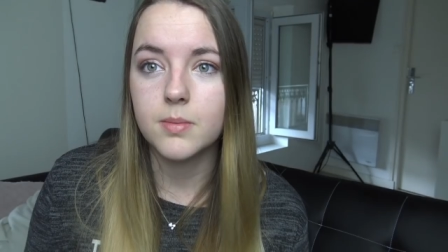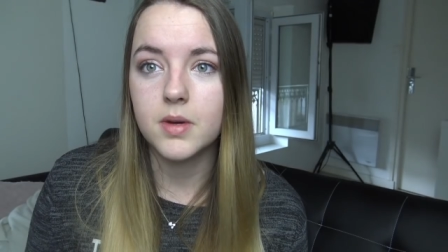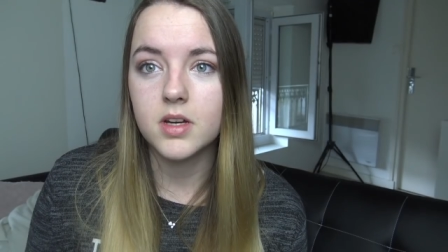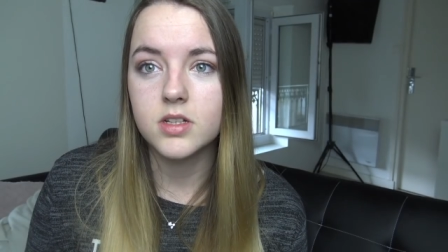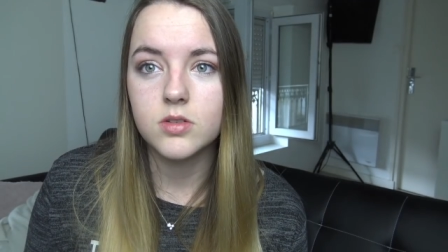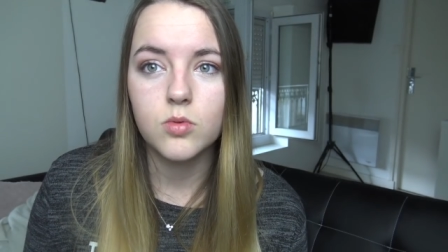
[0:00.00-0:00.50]

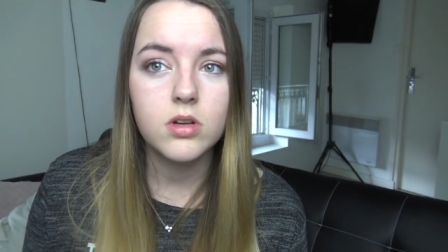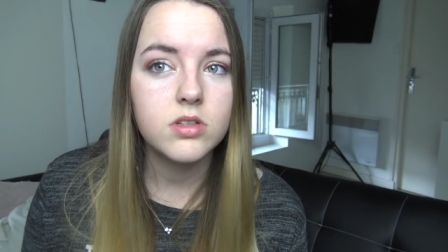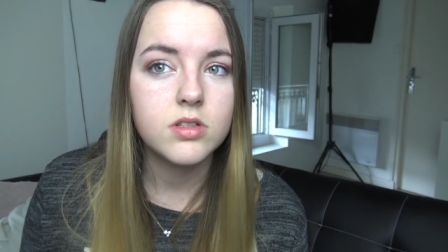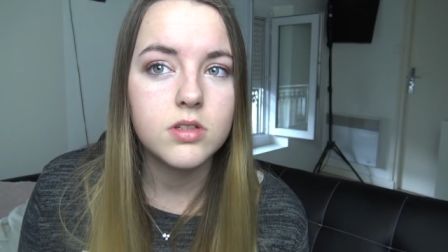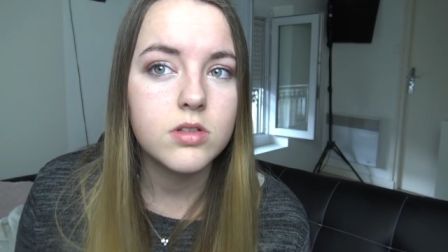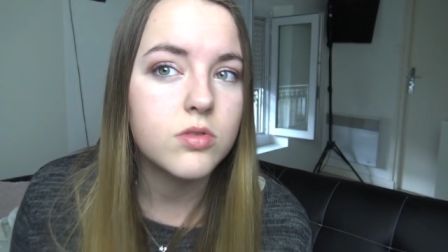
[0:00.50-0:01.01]
marche. Ouais,
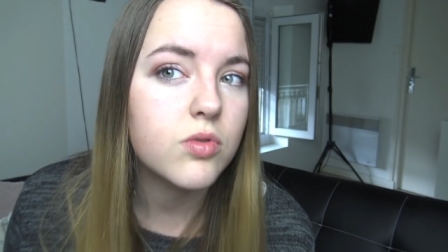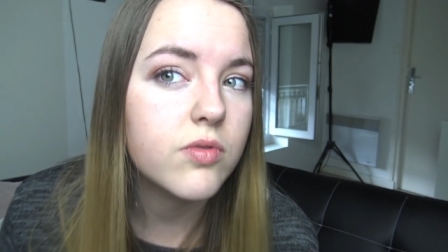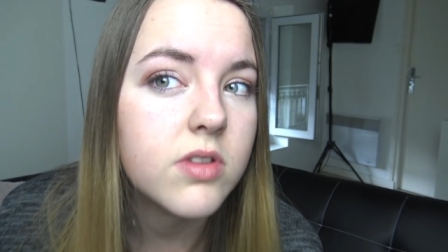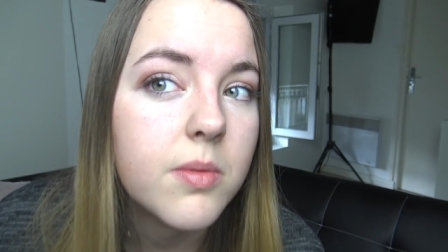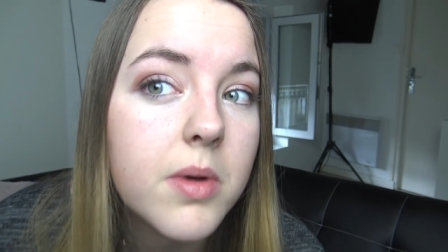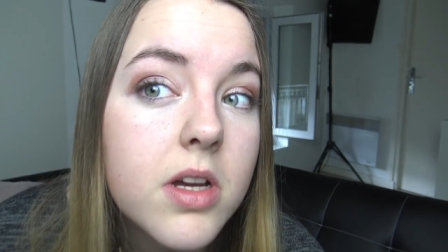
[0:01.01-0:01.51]
si, je trouve
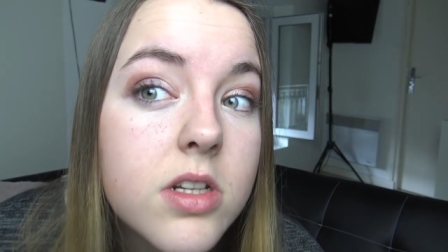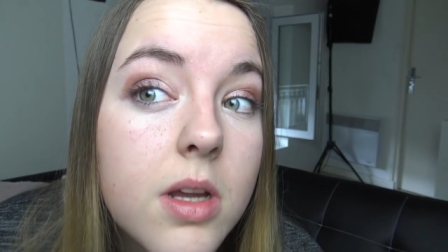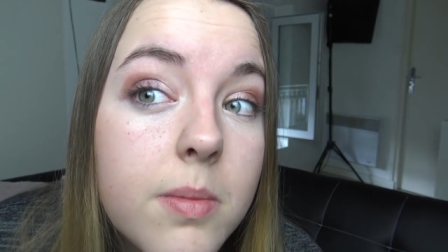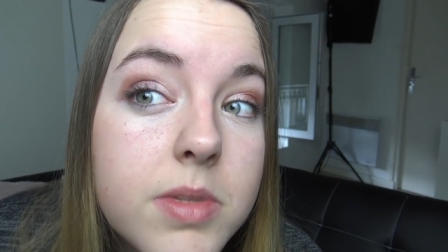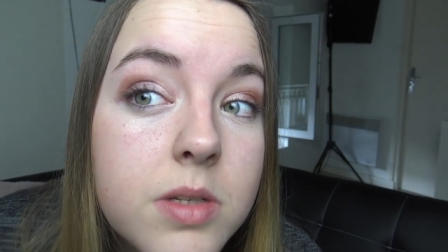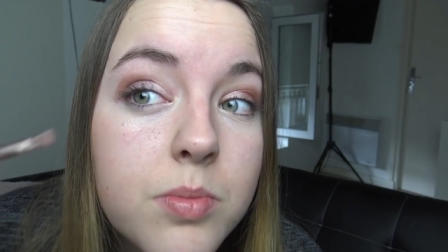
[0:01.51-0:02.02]
ça marche.
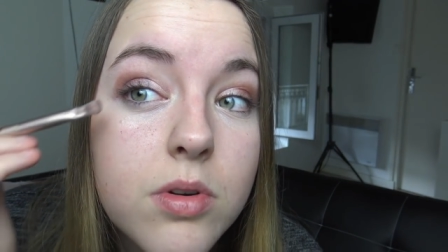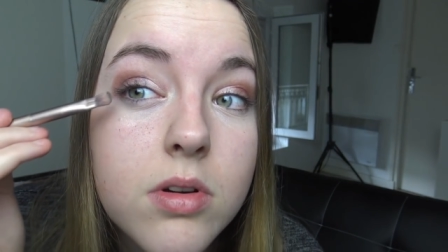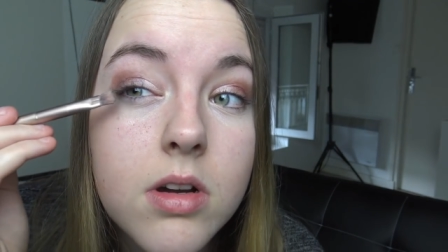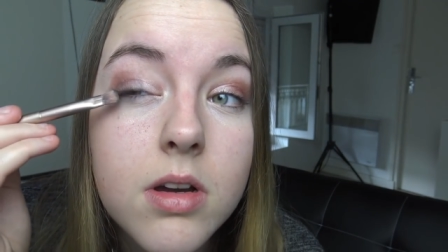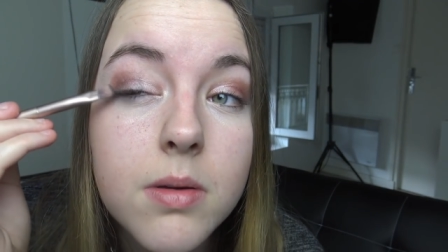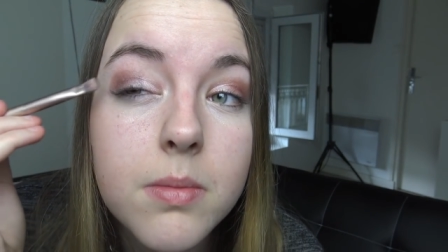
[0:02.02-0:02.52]
Un petit peu
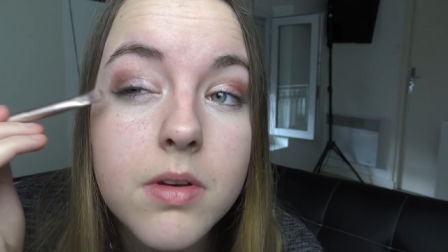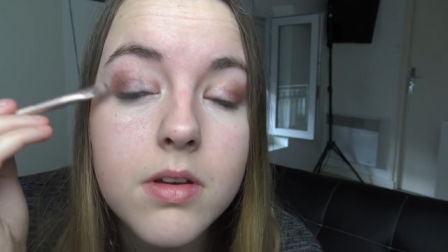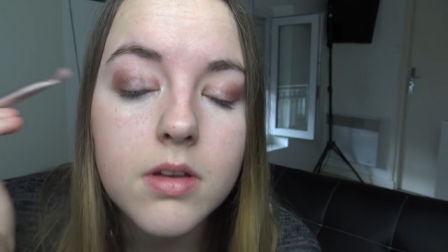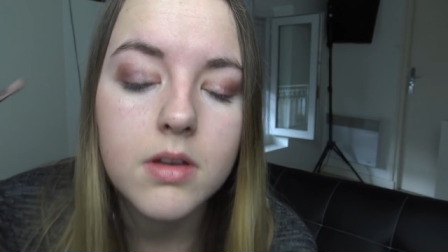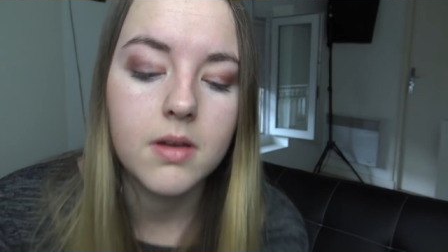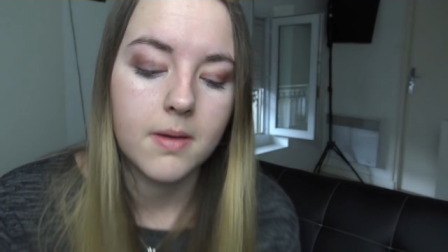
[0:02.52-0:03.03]
quand même. De
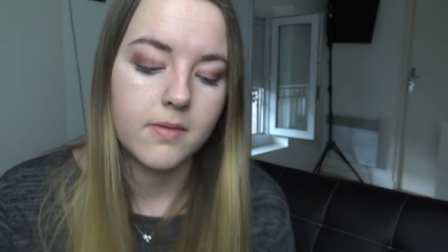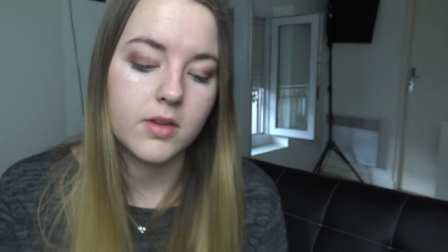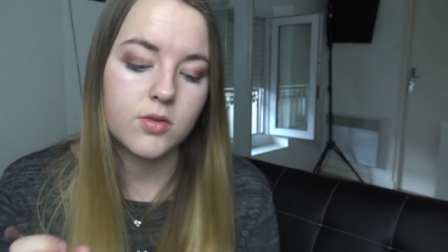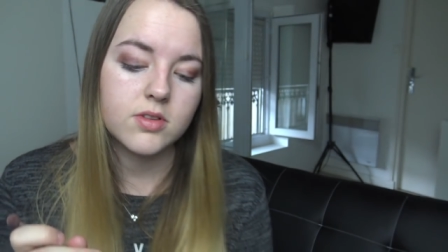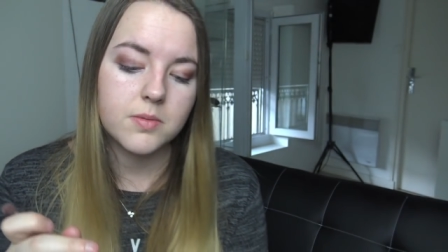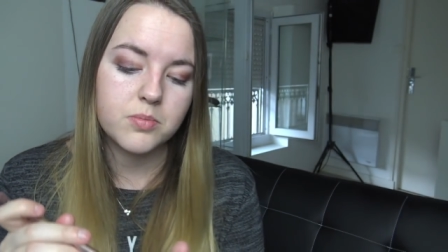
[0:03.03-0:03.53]
toute
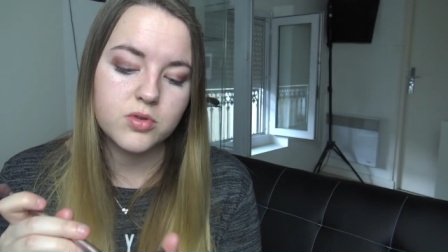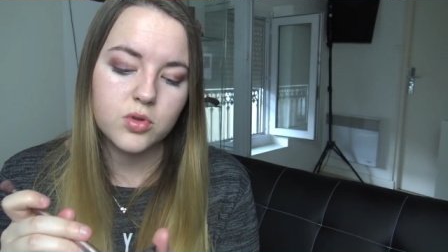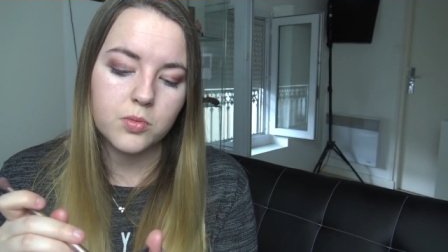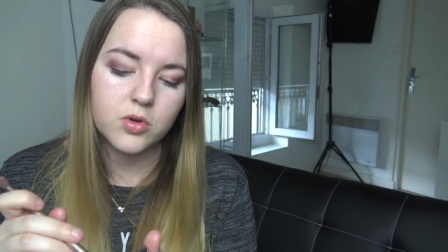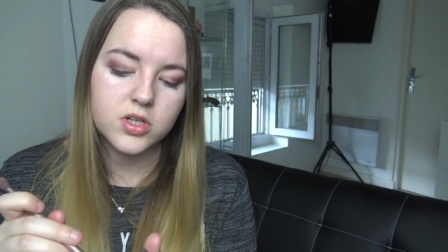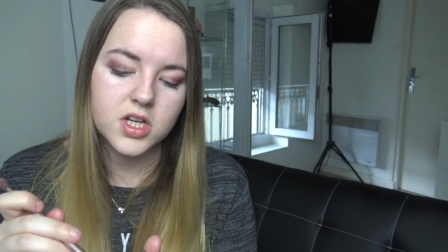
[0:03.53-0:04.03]
façon, c'est le plus
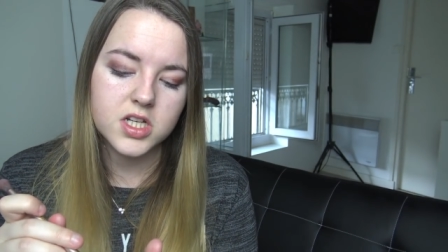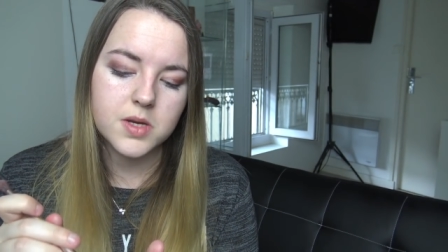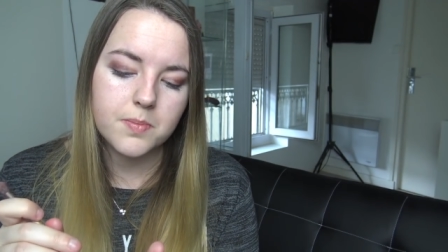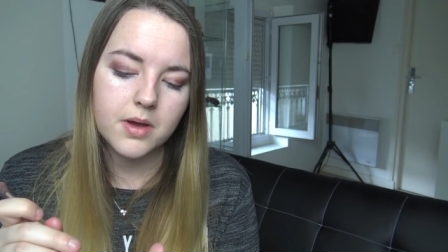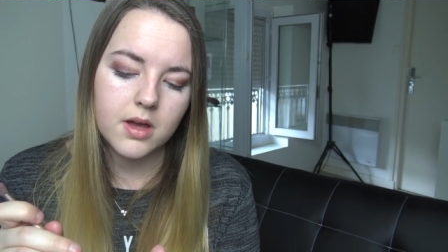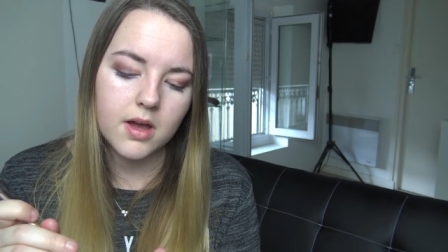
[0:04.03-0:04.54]
sombre que j'ai. J'ai
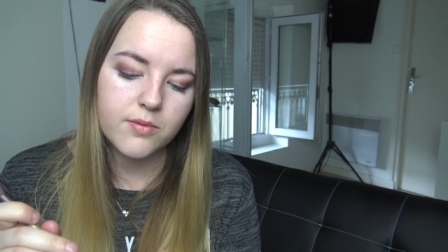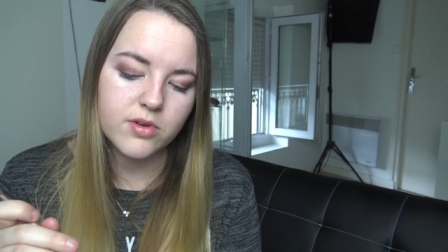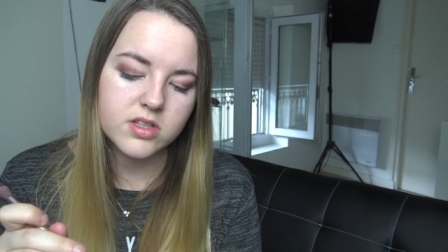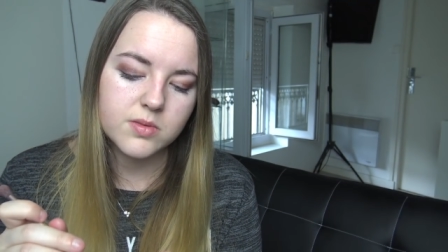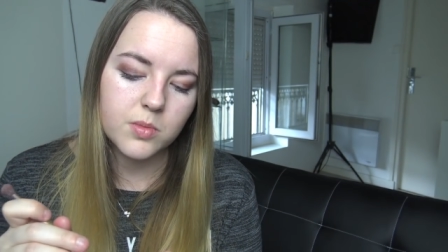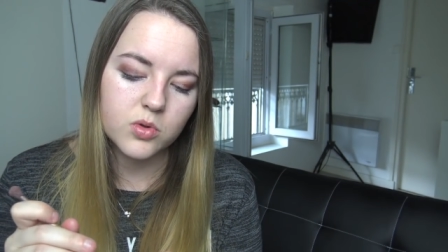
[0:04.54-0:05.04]
pas
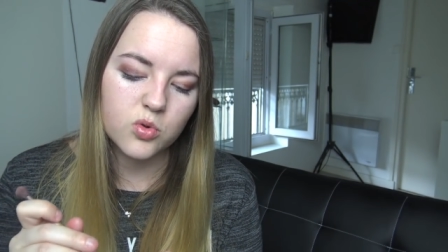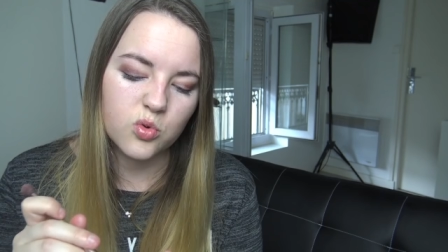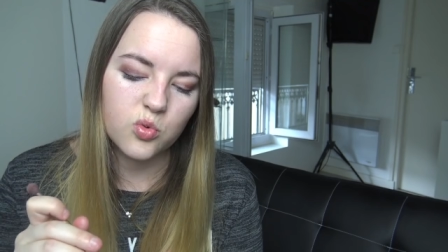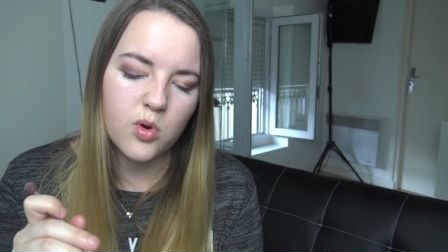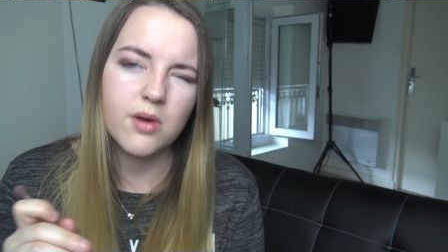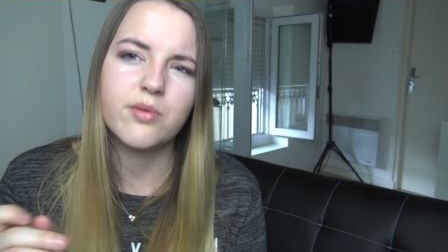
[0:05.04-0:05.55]
forcément de
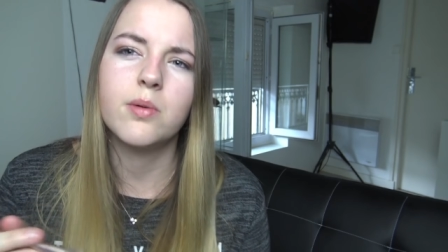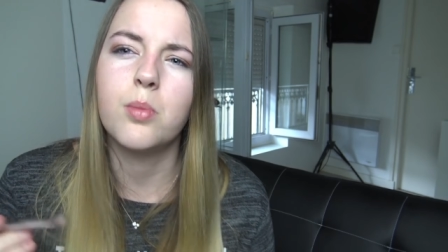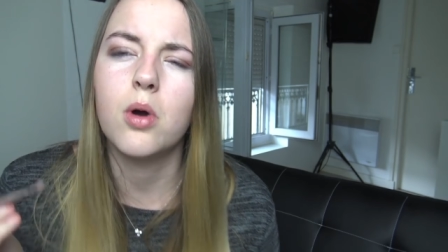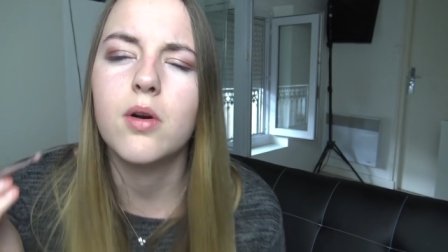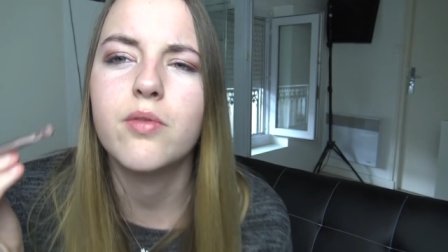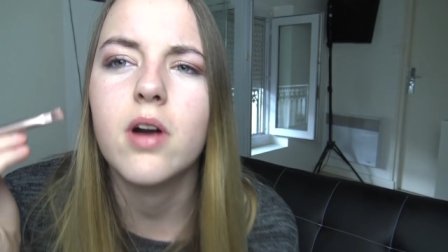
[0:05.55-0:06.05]
noir
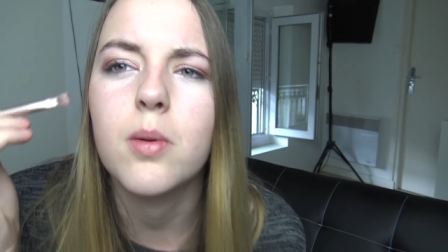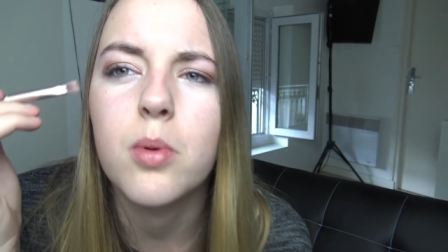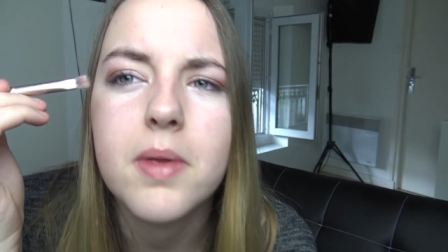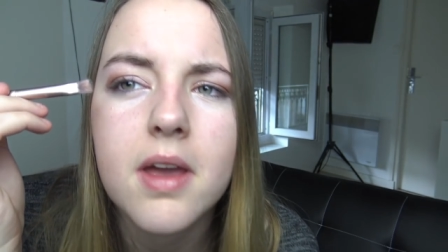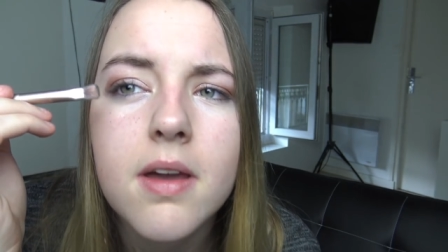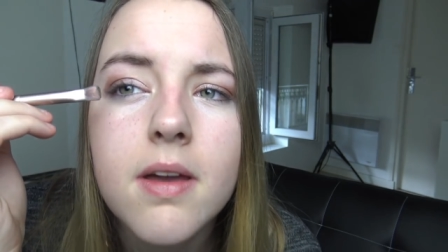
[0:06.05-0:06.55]
en, en fard à
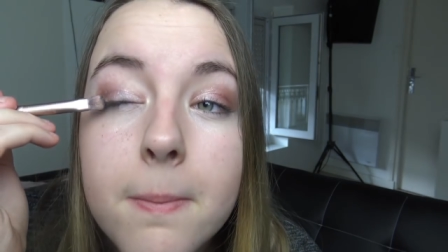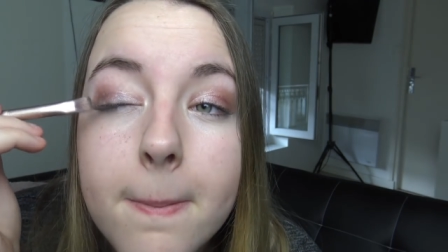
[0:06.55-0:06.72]
paupières.